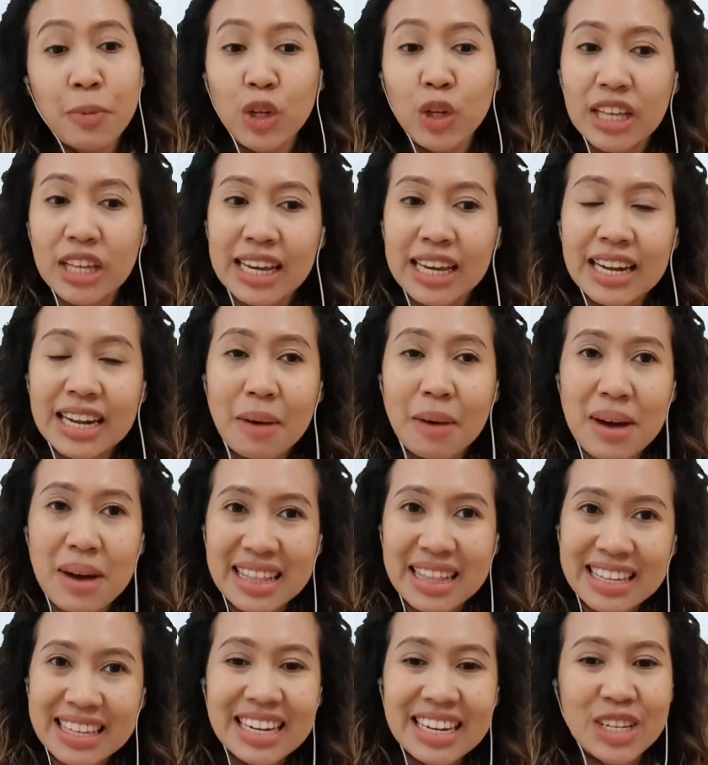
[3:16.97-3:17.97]
protein
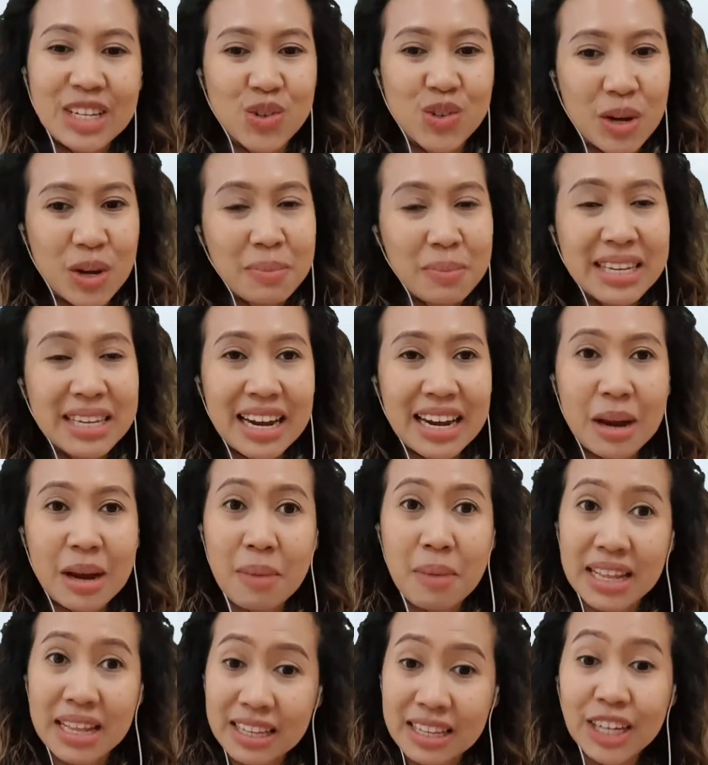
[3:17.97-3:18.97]
nabati dan juga minyak
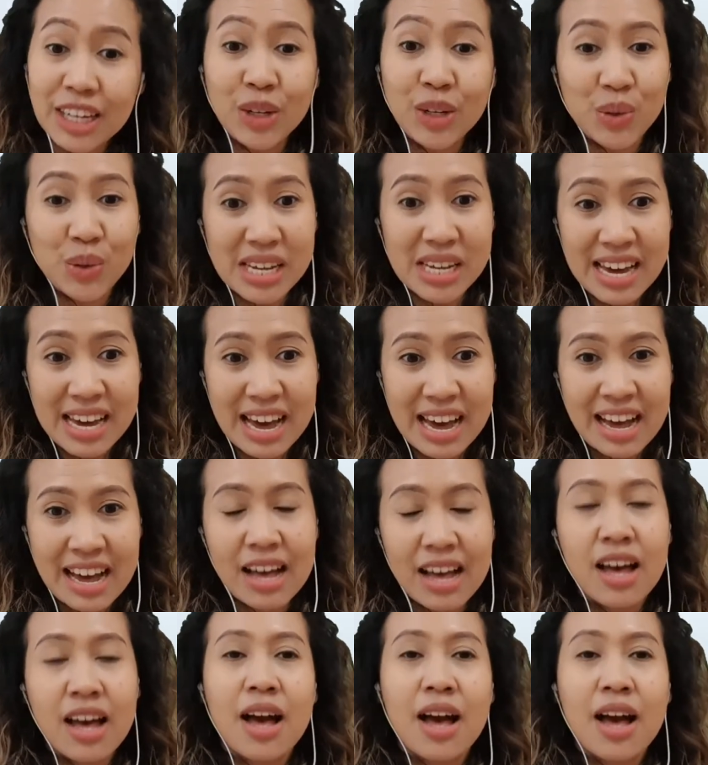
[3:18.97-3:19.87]
nabati di dunia.